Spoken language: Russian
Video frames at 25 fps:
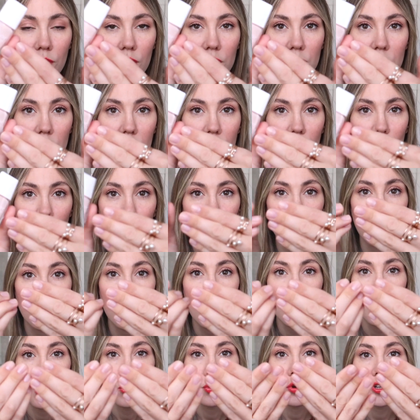в розовинку.
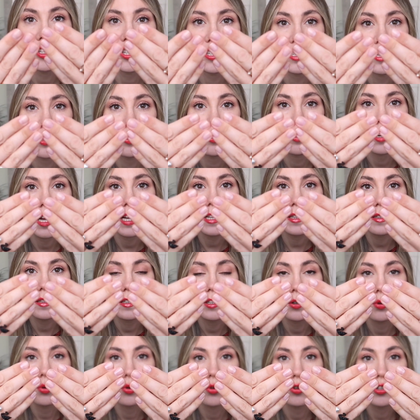Очень
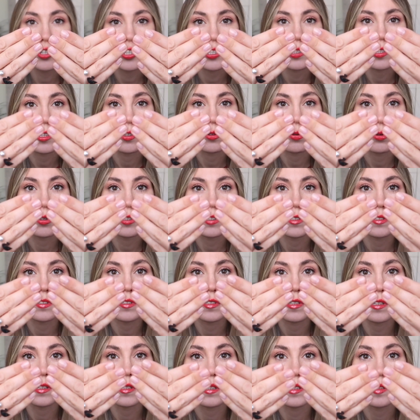аккуратные, ухоженные ногти
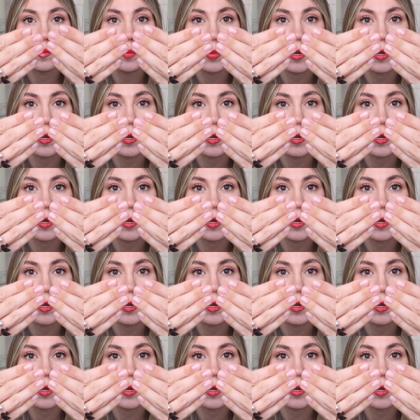делает.